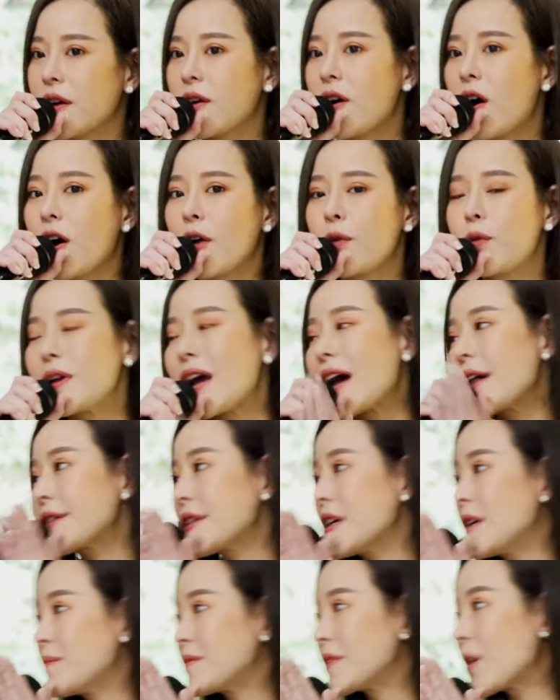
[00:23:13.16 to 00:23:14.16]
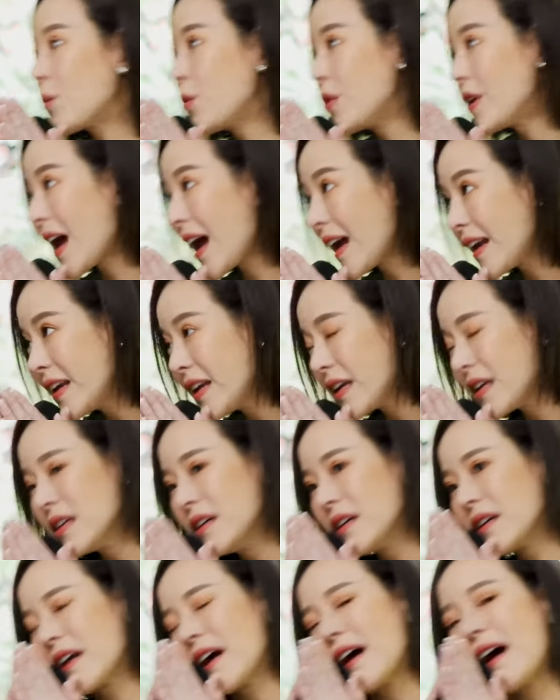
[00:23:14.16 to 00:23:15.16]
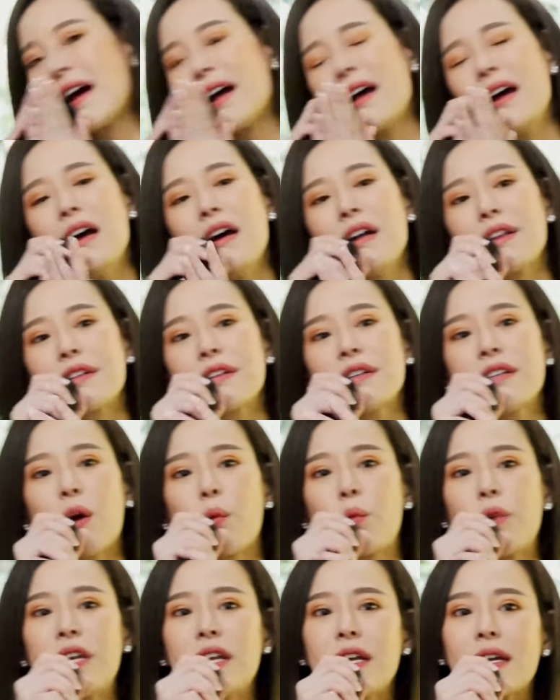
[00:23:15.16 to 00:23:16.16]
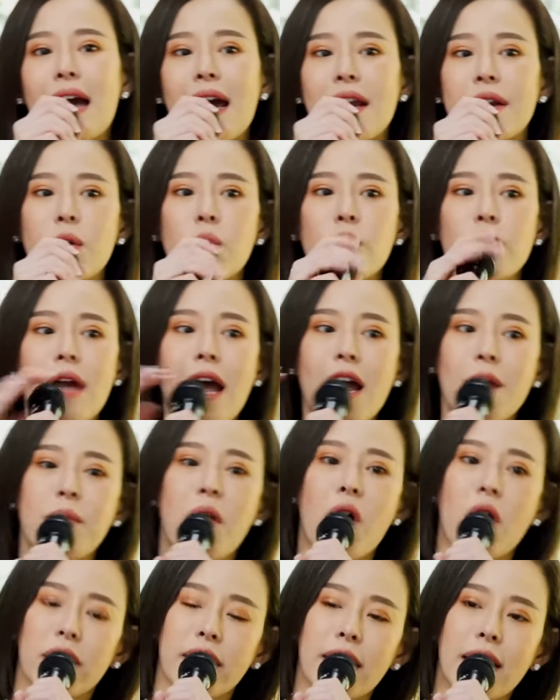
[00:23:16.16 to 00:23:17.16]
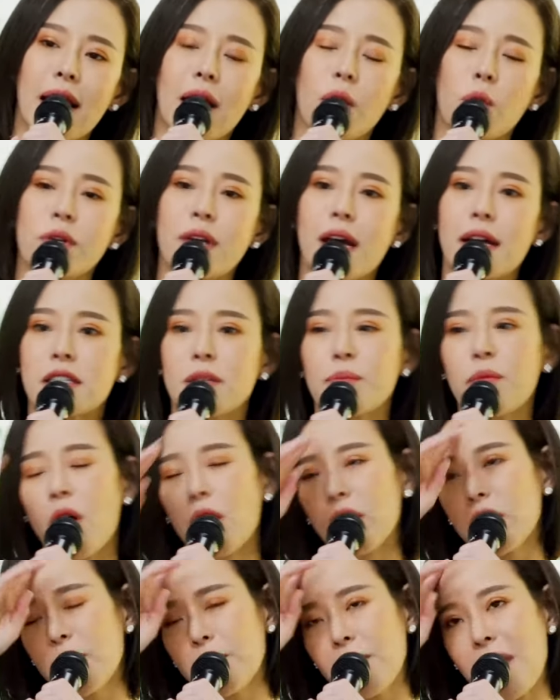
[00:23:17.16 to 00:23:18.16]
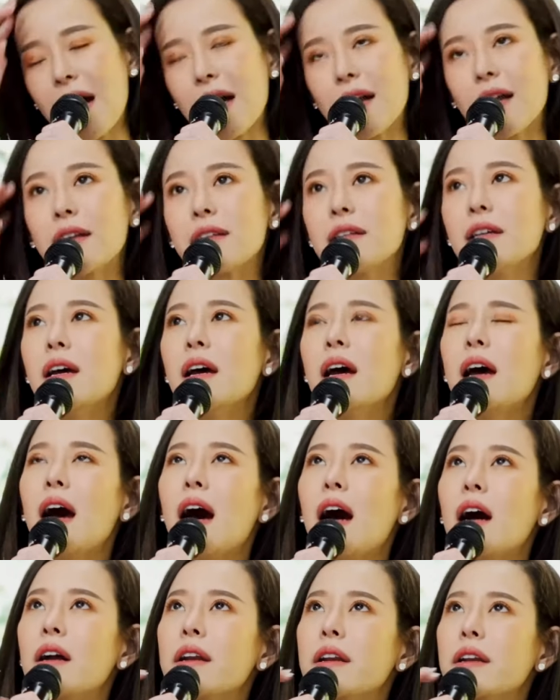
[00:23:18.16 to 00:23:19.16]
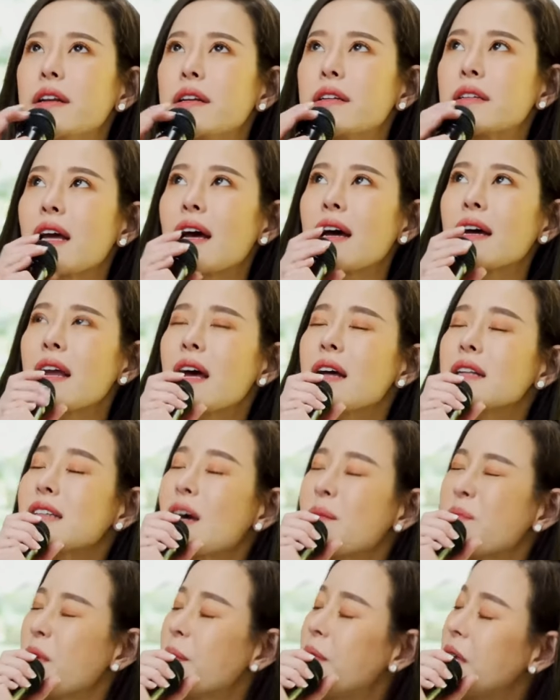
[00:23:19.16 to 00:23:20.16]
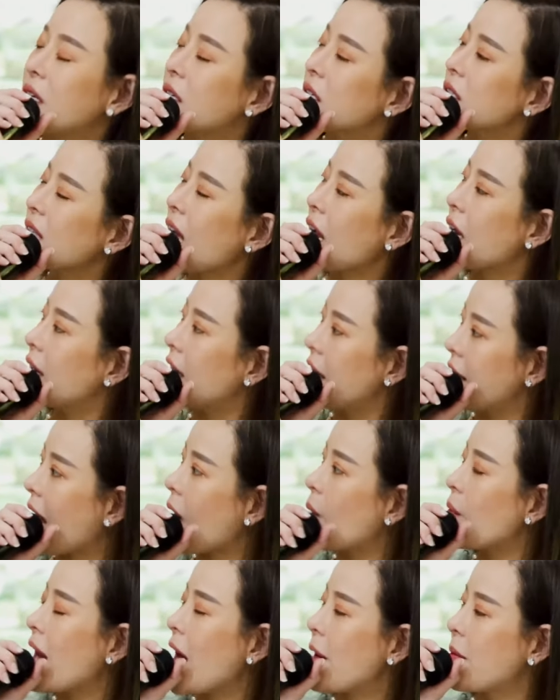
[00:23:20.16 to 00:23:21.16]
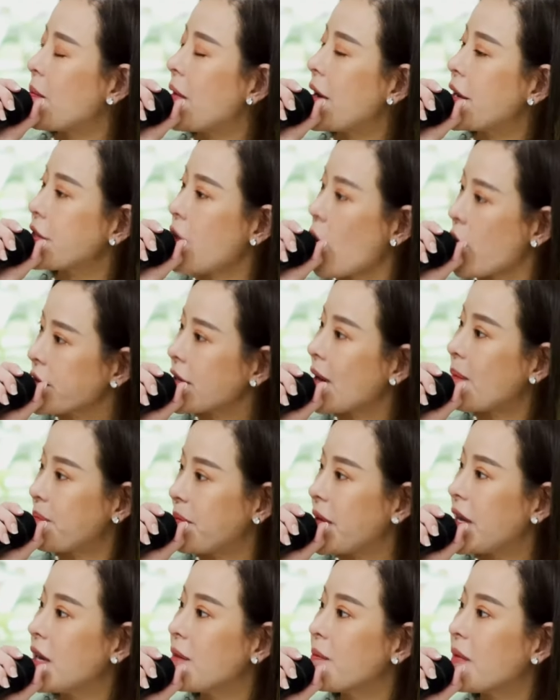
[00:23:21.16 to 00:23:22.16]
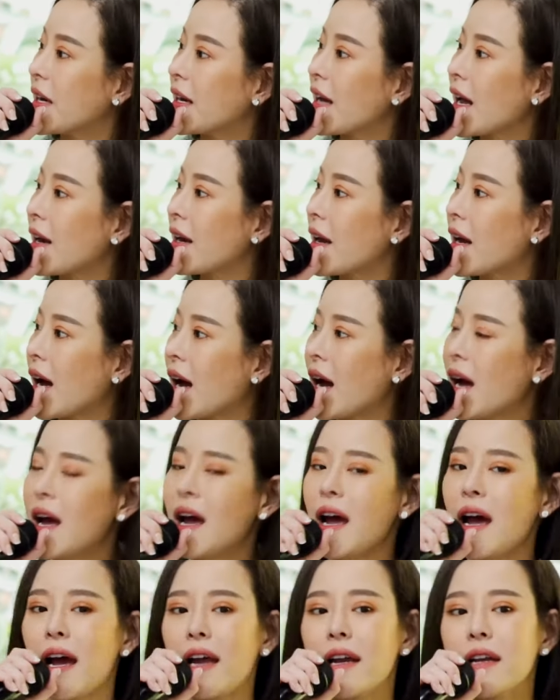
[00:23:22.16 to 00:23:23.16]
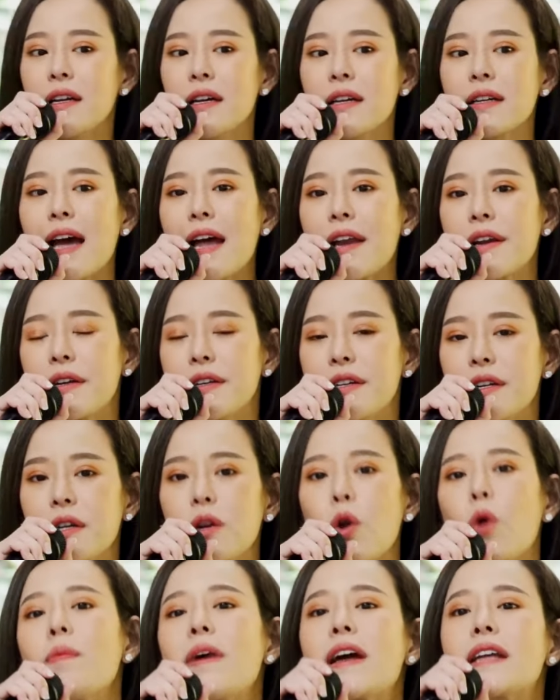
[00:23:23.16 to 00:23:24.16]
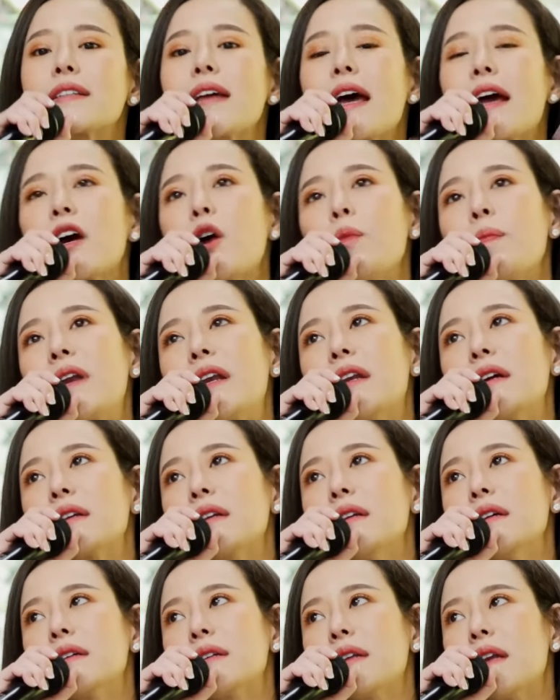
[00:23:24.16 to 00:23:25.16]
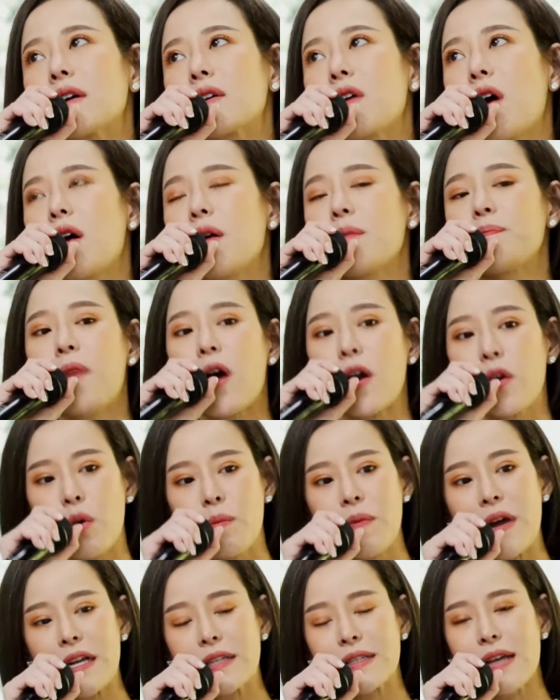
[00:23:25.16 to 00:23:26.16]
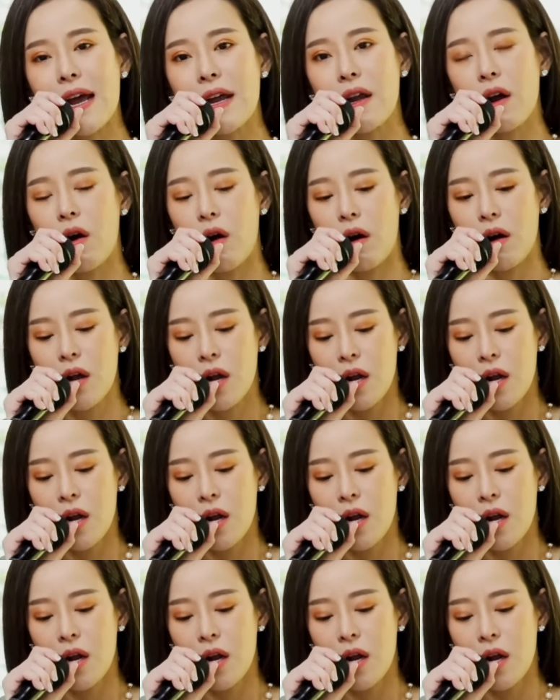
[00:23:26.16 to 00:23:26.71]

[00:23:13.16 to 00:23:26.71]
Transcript: วขออนุญาตเสริมจากคุณยายนิดนึงนะคะซึ่งอย่างวิธีการที่คุณยายบอกเนี่ยค่ะคุณยายจะบอกหนิงมาถ้าถ้าจำไม่ผิดก็ใช้ระยะเวลาประมาณ สองถึงสาม ปีเหมือนกันนะคะไอ้เรื่องการดึงลมหายใจเข้าไปลึกๆแล้วก็ปล่อยลมหายใจออก